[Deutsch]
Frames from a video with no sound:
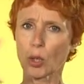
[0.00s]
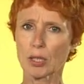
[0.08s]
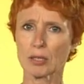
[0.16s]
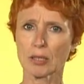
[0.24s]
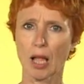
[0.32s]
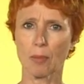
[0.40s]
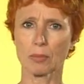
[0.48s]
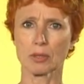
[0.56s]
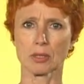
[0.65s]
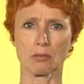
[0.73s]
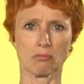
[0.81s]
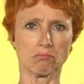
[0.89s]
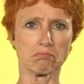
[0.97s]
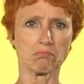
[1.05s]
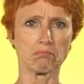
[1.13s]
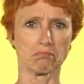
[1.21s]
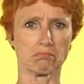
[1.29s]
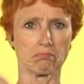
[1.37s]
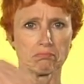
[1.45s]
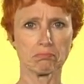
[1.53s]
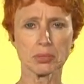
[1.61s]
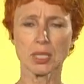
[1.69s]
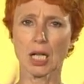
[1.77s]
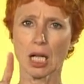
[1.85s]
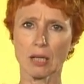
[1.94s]
Und dann äh, würden
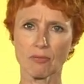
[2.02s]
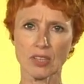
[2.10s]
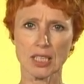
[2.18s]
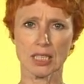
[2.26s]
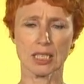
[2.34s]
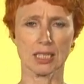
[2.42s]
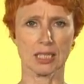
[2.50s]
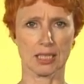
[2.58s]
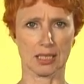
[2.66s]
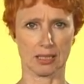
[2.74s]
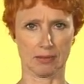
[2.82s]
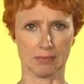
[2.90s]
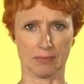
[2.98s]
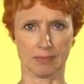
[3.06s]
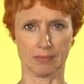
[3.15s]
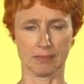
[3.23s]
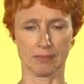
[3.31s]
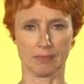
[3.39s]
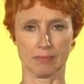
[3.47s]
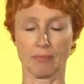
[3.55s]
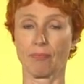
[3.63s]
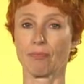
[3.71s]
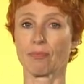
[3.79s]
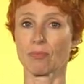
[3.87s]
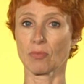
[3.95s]
wir anhand einer
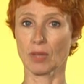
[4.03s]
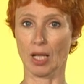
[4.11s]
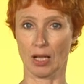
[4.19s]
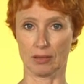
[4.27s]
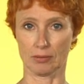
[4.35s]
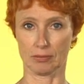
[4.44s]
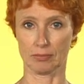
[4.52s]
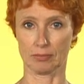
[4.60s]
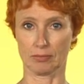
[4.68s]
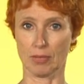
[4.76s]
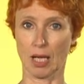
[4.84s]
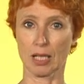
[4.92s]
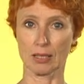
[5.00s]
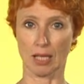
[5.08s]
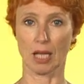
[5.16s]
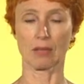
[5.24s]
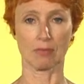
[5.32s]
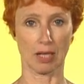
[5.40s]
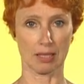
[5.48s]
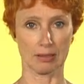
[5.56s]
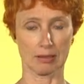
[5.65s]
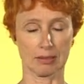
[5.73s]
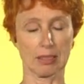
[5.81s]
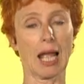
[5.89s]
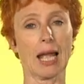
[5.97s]
Digitalisierungsspinne auch nochmal
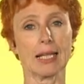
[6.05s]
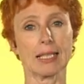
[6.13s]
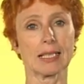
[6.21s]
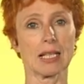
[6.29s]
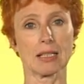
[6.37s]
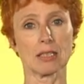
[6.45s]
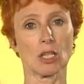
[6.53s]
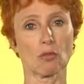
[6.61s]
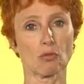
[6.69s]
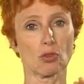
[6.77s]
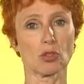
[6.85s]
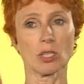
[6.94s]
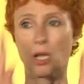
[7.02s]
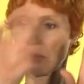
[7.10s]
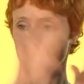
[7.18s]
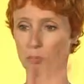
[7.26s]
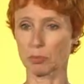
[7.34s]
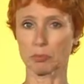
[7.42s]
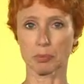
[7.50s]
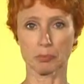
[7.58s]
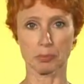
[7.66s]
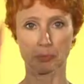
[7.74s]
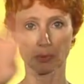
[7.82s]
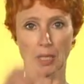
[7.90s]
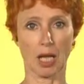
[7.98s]
versuchen zu schauen,
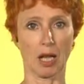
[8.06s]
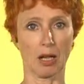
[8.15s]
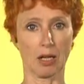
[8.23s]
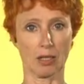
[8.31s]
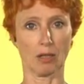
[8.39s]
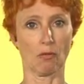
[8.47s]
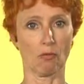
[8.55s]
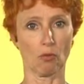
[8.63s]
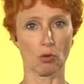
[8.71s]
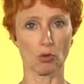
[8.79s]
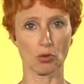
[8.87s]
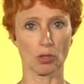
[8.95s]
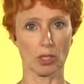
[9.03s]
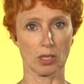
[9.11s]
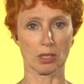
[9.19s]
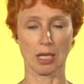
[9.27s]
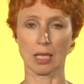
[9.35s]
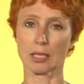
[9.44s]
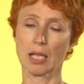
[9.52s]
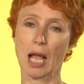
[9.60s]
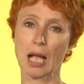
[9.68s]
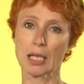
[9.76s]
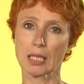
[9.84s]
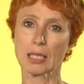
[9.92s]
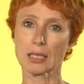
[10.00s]
wo sind denn äh, die
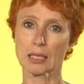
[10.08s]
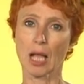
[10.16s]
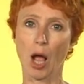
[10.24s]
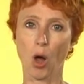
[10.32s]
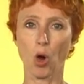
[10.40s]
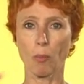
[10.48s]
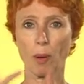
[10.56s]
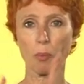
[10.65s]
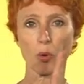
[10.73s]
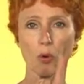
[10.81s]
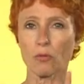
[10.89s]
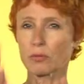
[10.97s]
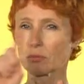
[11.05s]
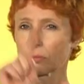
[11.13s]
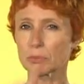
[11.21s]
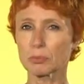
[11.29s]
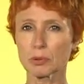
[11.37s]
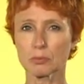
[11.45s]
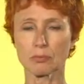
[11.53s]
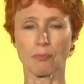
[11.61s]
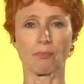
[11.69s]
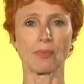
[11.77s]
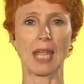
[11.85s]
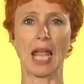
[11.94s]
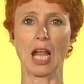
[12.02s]
Entwicklungsstufen und
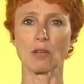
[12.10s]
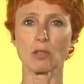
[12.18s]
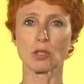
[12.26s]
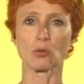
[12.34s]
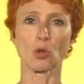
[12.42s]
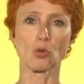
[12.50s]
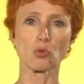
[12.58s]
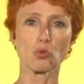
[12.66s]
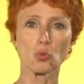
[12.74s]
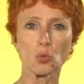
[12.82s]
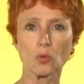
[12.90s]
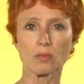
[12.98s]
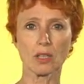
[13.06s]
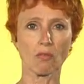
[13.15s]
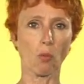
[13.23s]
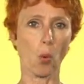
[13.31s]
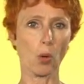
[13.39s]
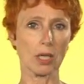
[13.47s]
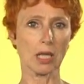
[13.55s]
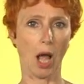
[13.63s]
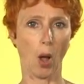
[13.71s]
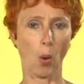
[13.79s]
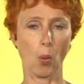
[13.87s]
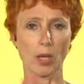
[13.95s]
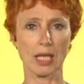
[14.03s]
Entwicklungsstadien in Ihrer
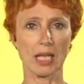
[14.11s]
Organisation,